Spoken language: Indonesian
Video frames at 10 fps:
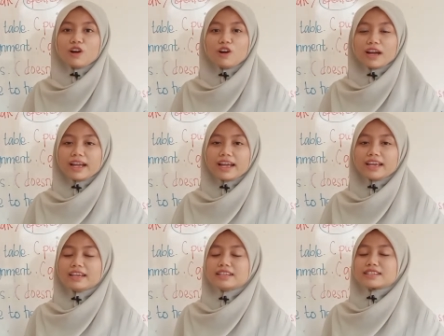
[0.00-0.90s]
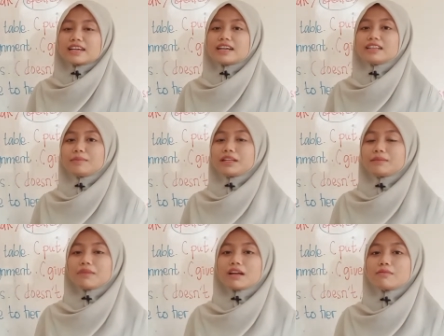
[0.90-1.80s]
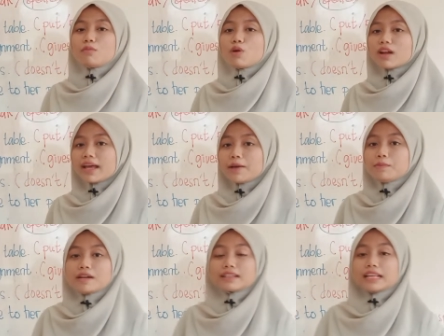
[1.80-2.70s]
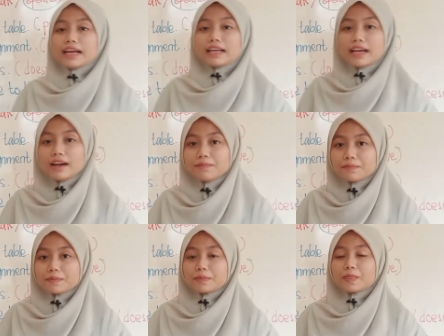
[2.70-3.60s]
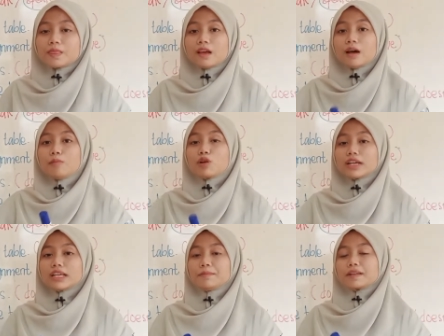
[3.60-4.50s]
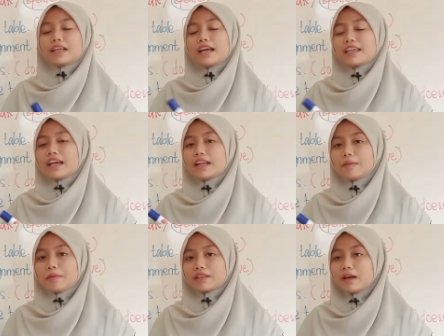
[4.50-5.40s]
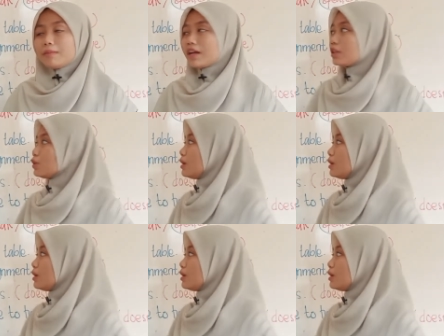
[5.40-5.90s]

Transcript: Oke, sekarang teman-teman boleh bertanya. Mungkin pertanyaan yang pertama itu